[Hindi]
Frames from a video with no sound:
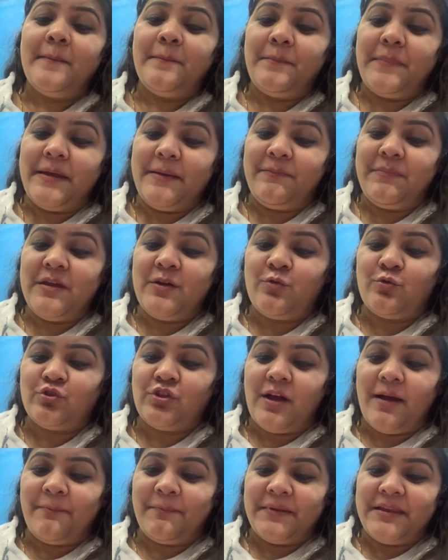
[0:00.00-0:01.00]
बेबी
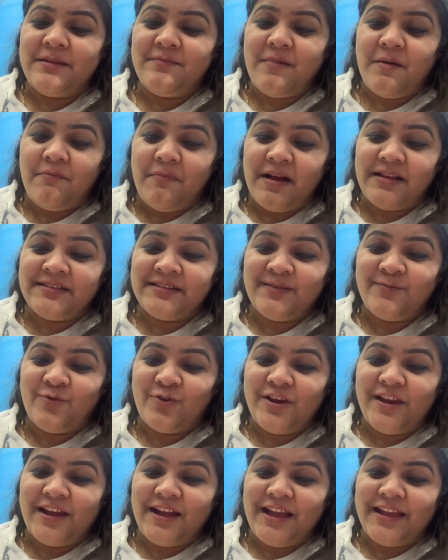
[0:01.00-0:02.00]
खुद अपनी मम्मा से
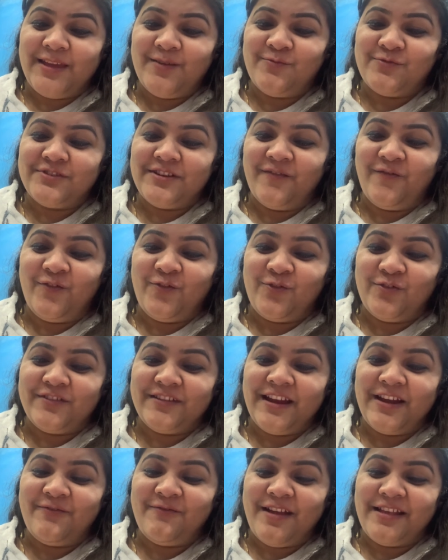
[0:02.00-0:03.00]
बोलेगा कि मुझे
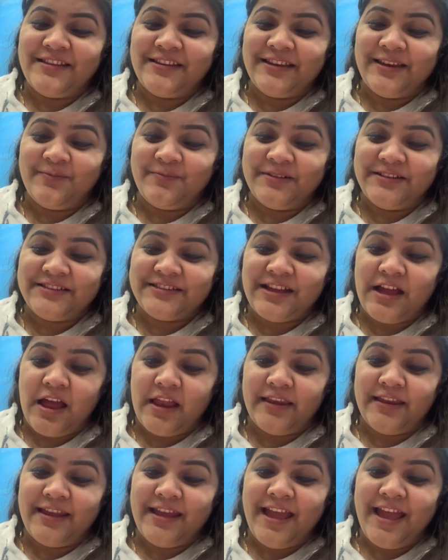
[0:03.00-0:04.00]
फ्रूट्स एंड वेजिटेबल्स
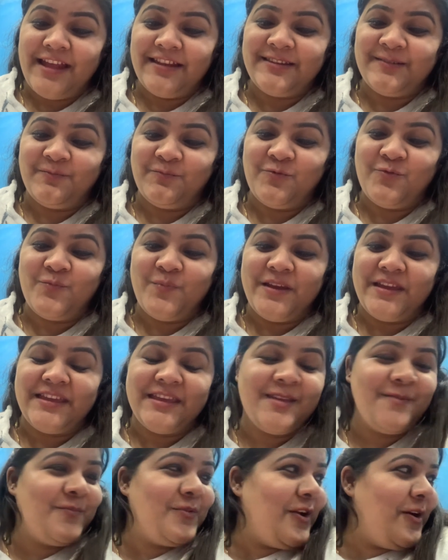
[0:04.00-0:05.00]
खाने हैं जप्पू
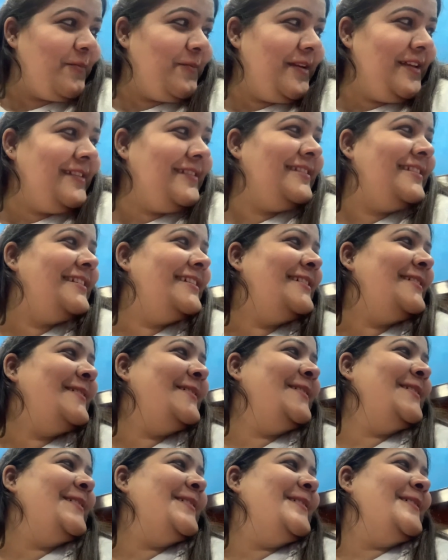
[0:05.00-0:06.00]
पिंकी प्रॉमिस
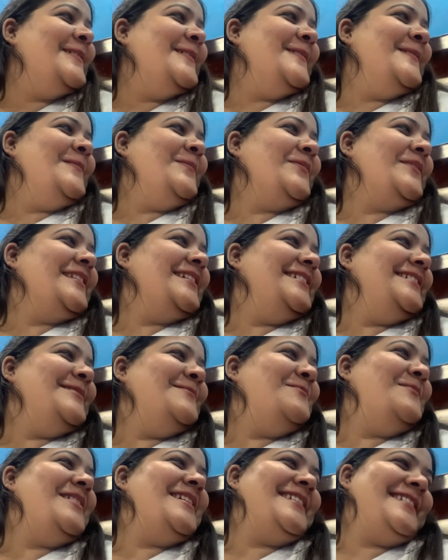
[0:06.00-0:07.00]

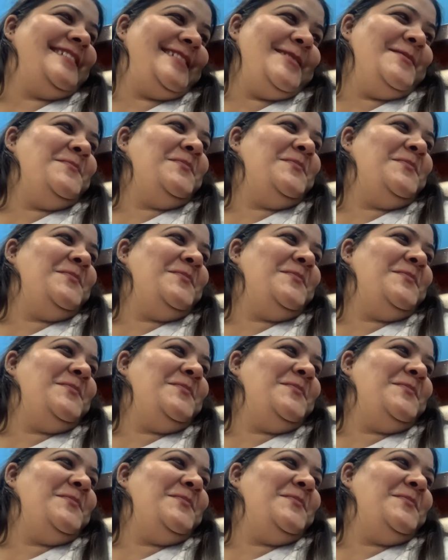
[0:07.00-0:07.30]
पिंकी